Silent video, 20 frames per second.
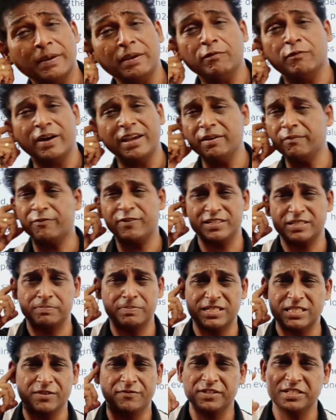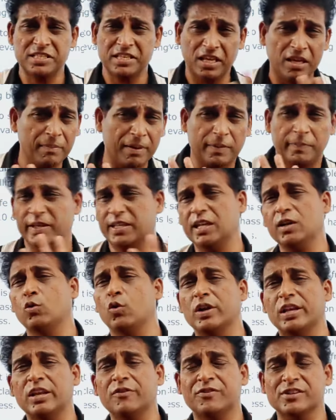अभी वही फस बच्चे फंसेंगे बाद बाकी
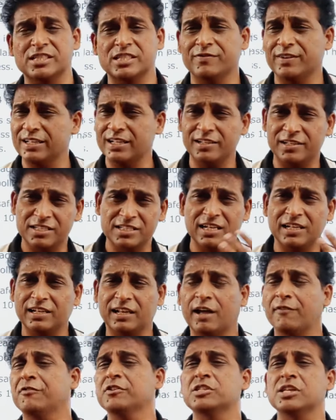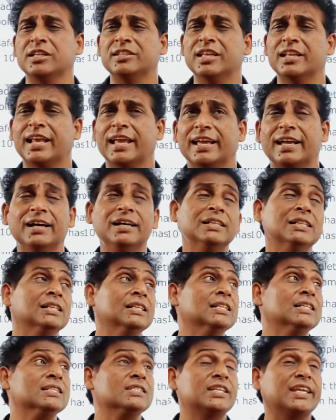कोई नहीं फंसने वाला रिजल्ट काफ़ी शानदार आएगा
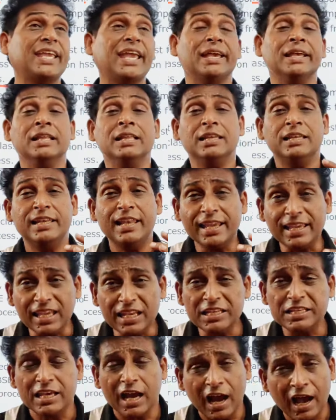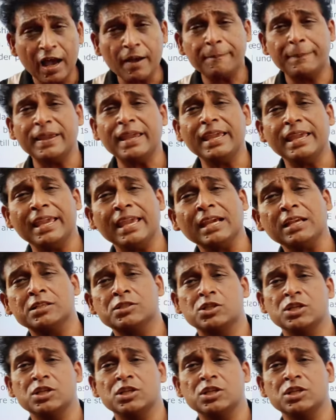ठीक है लेकिन यहाँ पे एक